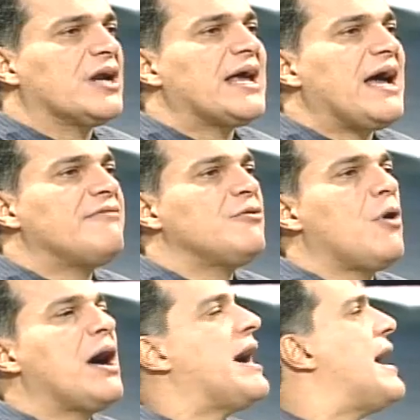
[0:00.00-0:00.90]
favorável
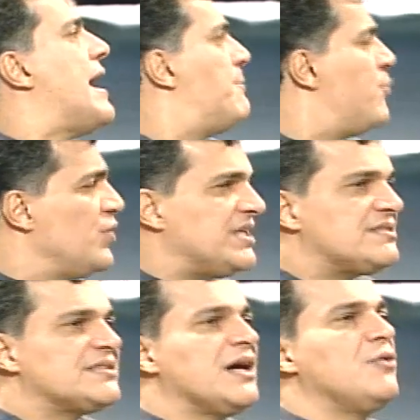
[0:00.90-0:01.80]
à,
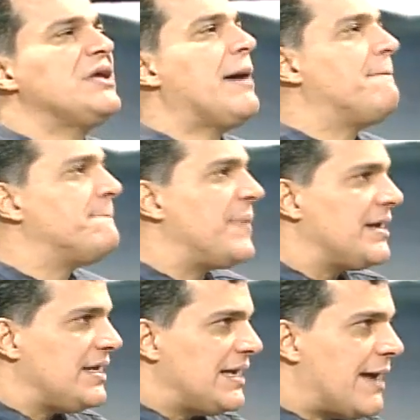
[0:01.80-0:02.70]
punição e à,
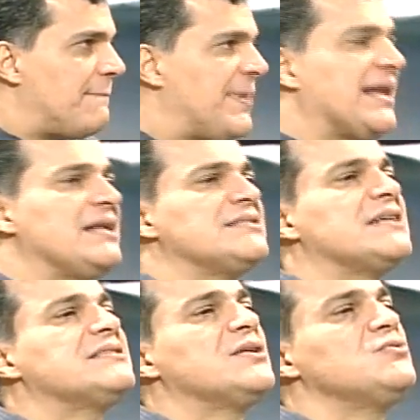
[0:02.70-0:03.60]
e à
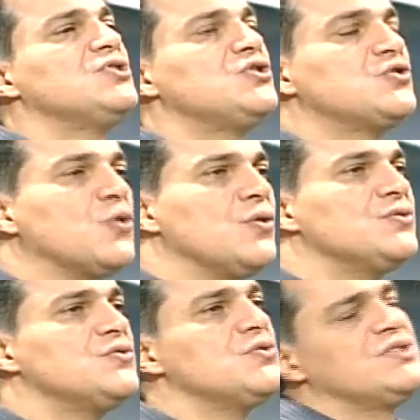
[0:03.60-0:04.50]
penalização de
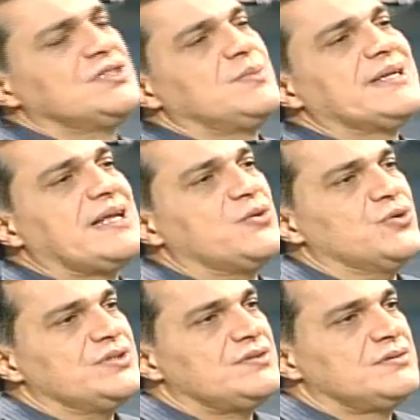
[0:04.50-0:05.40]
todos os
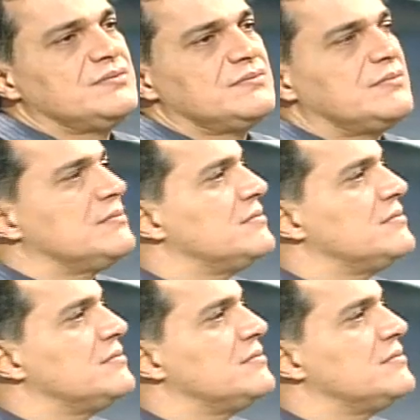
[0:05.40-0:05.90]
desmatadores. Giovanni,